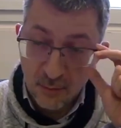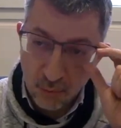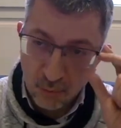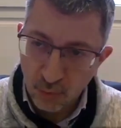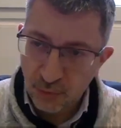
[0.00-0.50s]

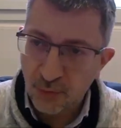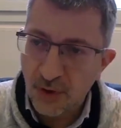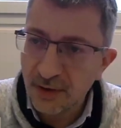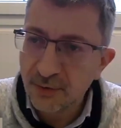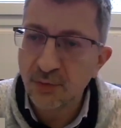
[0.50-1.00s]

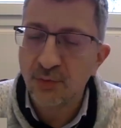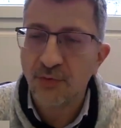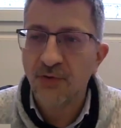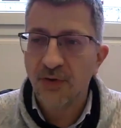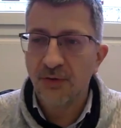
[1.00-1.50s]
Bonsoir à
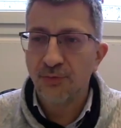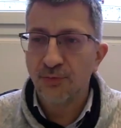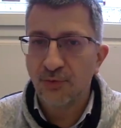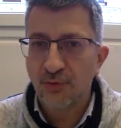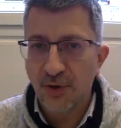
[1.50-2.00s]
tous, nous
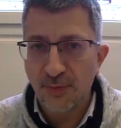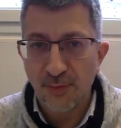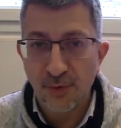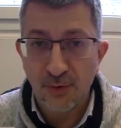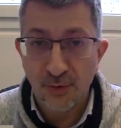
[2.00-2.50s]

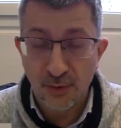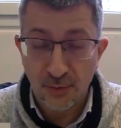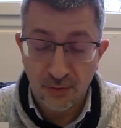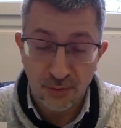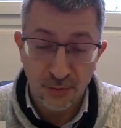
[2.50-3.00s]
sommes
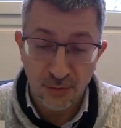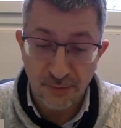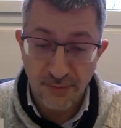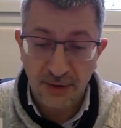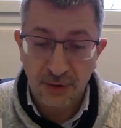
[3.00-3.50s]
euh, le
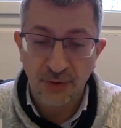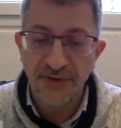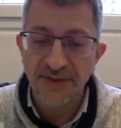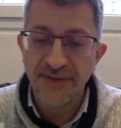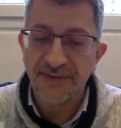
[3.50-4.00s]

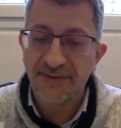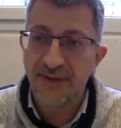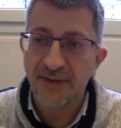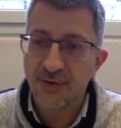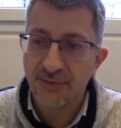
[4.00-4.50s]
mercredi
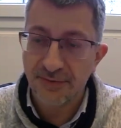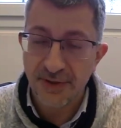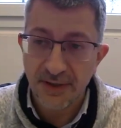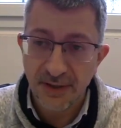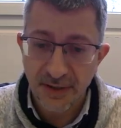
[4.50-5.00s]
5
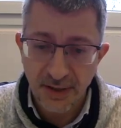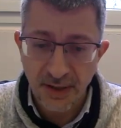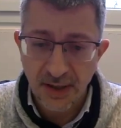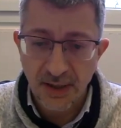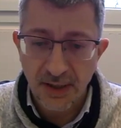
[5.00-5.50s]
janvier
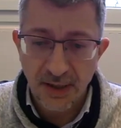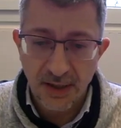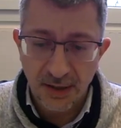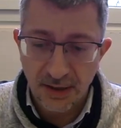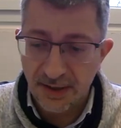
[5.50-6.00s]

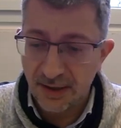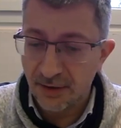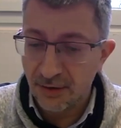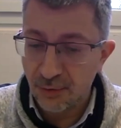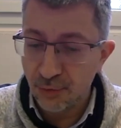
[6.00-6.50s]
et
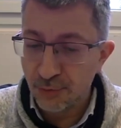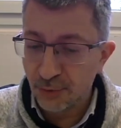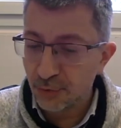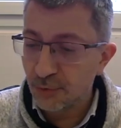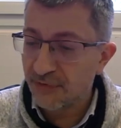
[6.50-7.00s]
euh, le
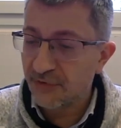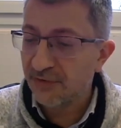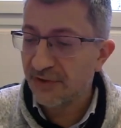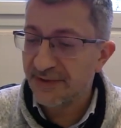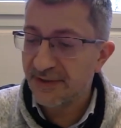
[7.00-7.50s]
numéro
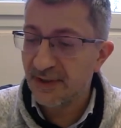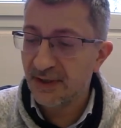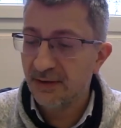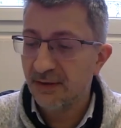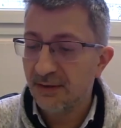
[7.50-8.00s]

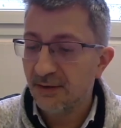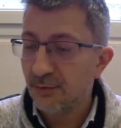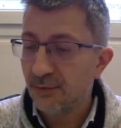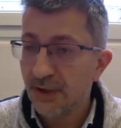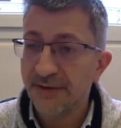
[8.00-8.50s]
321
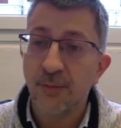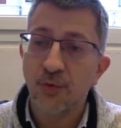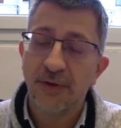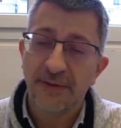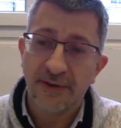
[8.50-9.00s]
de la
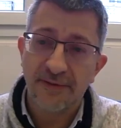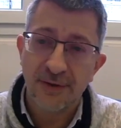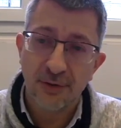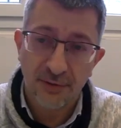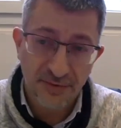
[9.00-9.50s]
Tribune des
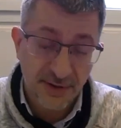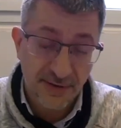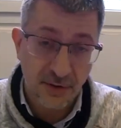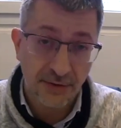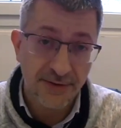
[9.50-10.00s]
Travailleurs vient de
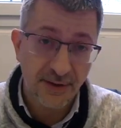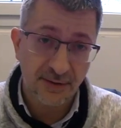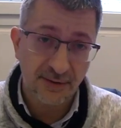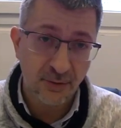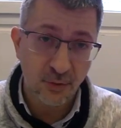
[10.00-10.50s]
sortir.
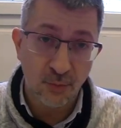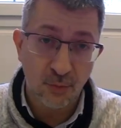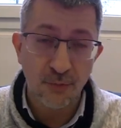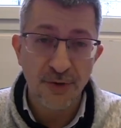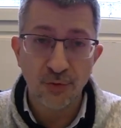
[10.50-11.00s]
C'est le
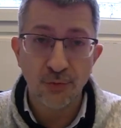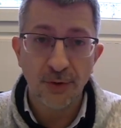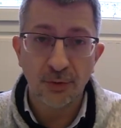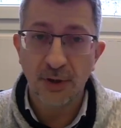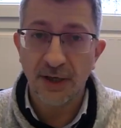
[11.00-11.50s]
premier
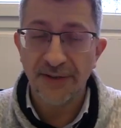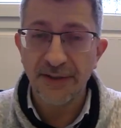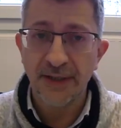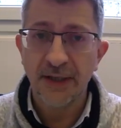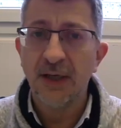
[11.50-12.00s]
numéro de l'année,